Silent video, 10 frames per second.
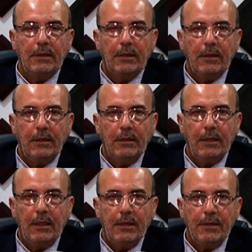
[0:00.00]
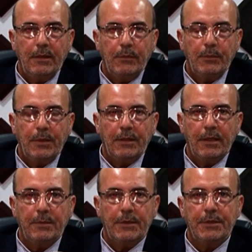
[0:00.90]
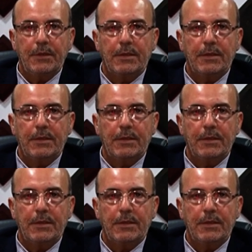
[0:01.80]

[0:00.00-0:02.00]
لقائنا هذا من برنامج